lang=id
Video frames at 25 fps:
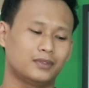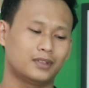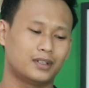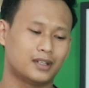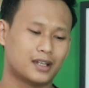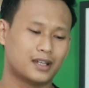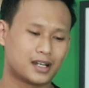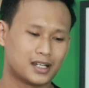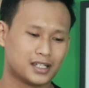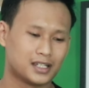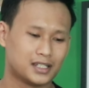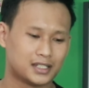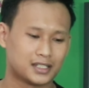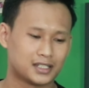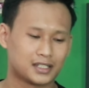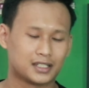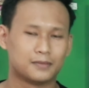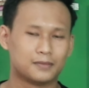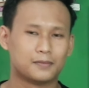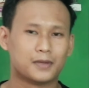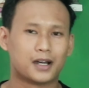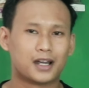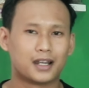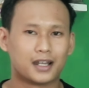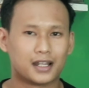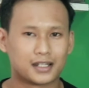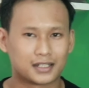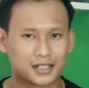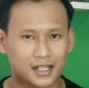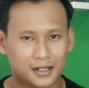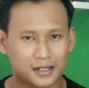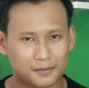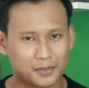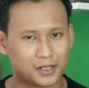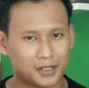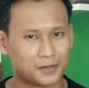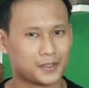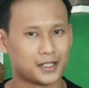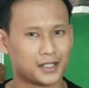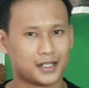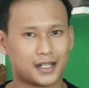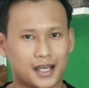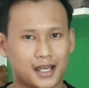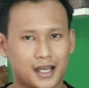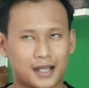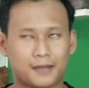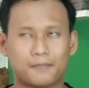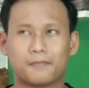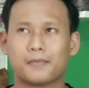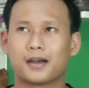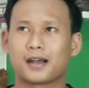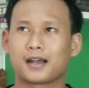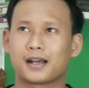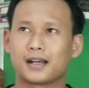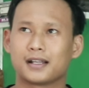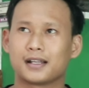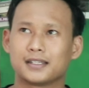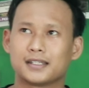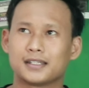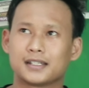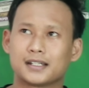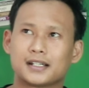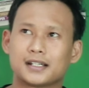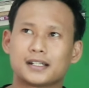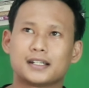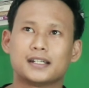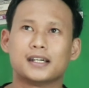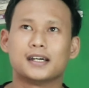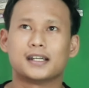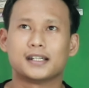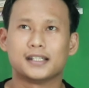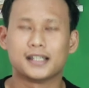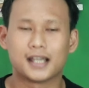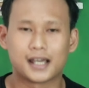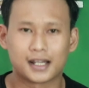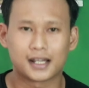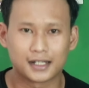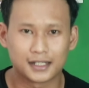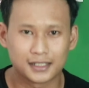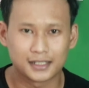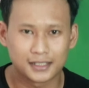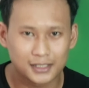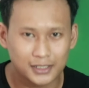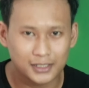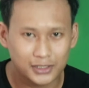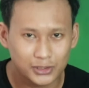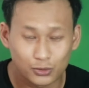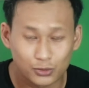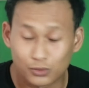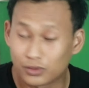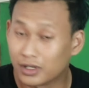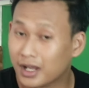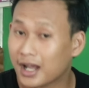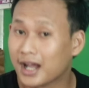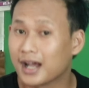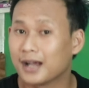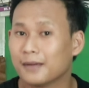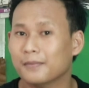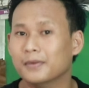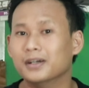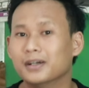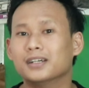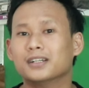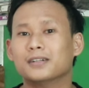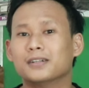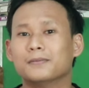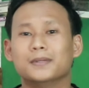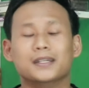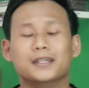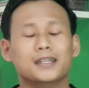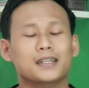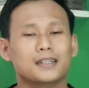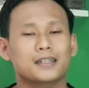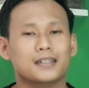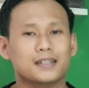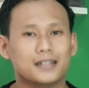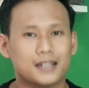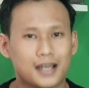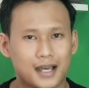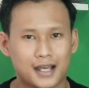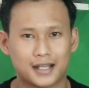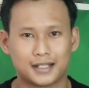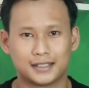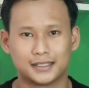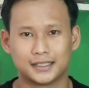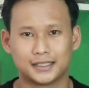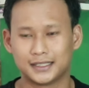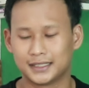Dari segi bahan dasar berbeda, makanya dari harganya juga berbeda.